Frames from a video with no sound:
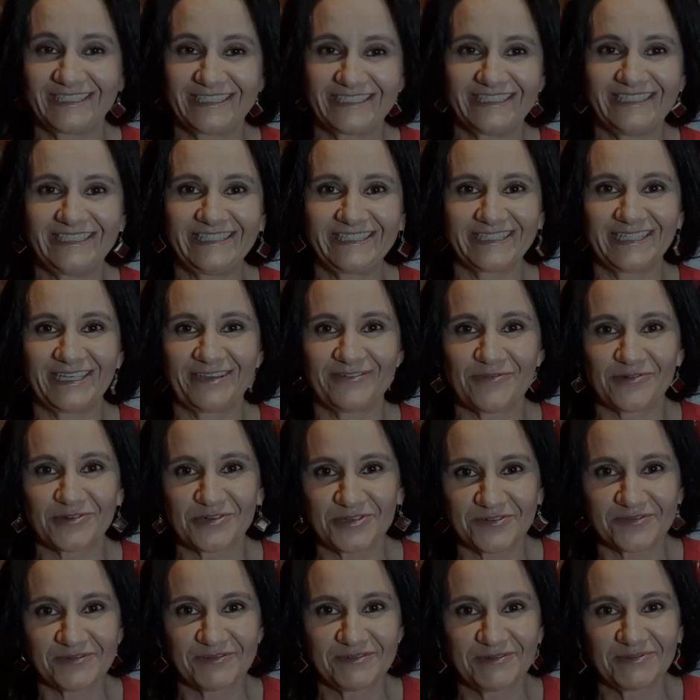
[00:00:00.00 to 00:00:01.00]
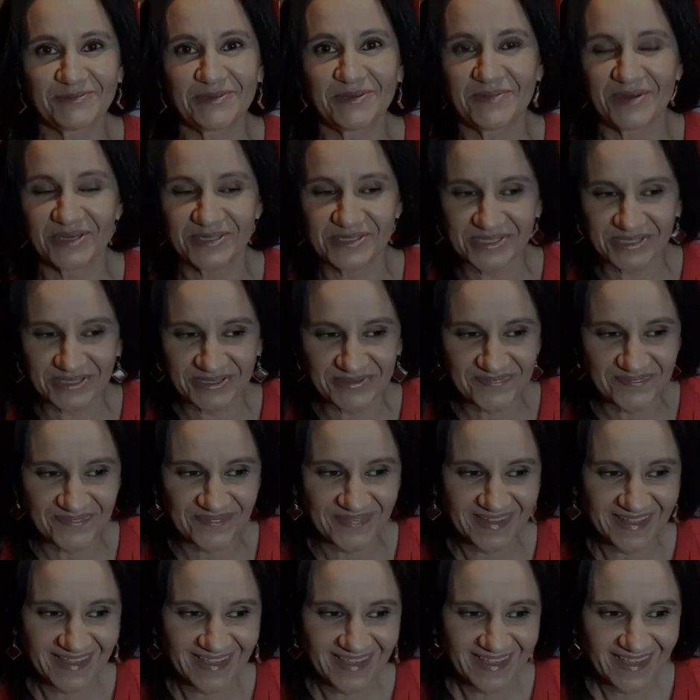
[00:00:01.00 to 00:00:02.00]
I tyle może w tym temacie.
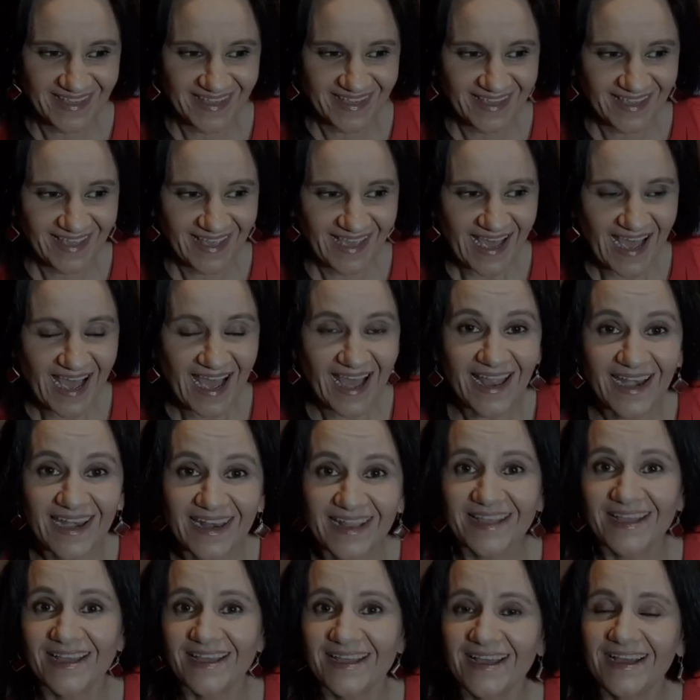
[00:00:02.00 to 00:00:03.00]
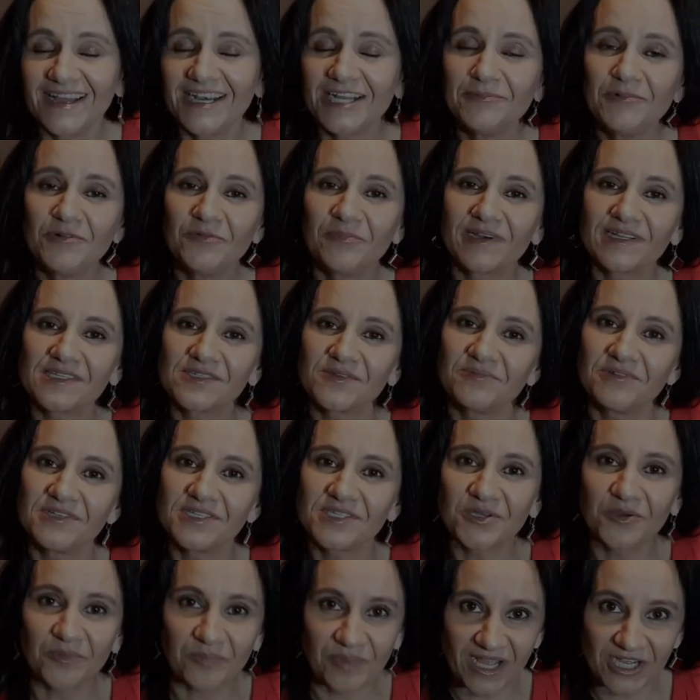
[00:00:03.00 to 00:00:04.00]
Ale, ale był bardzo
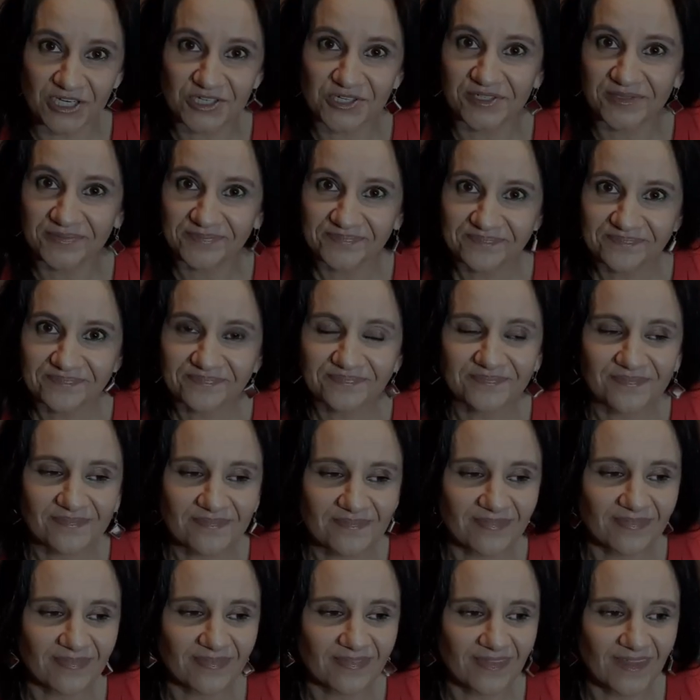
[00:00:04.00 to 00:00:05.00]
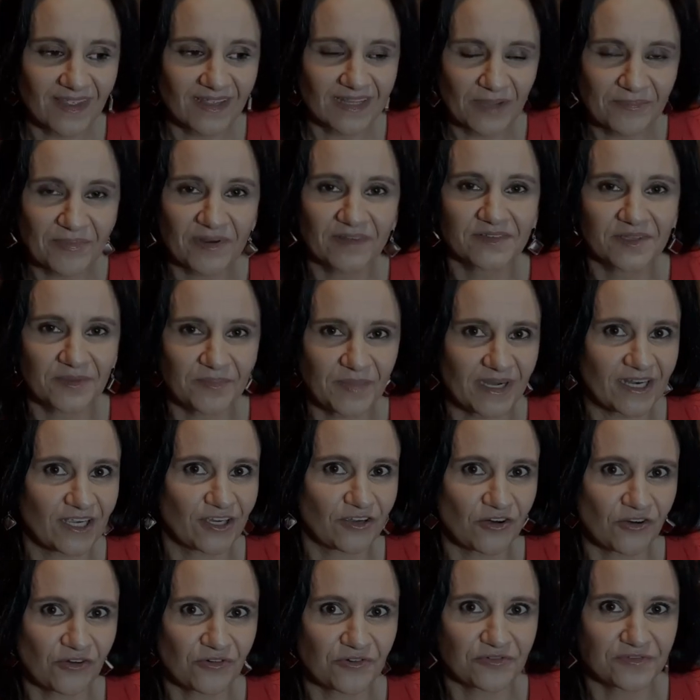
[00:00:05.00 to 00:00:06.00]
blisko plaży. Mm, naprawdę parę
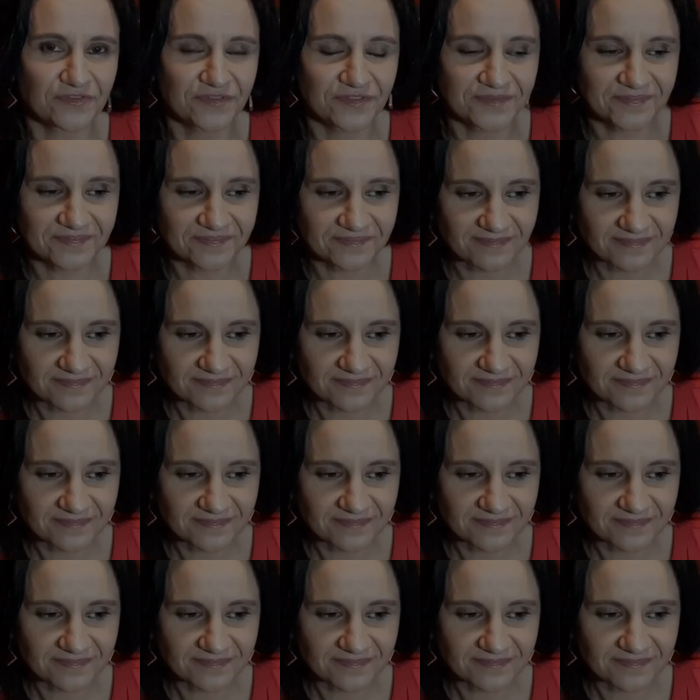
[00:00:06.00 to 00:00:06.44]
kroków.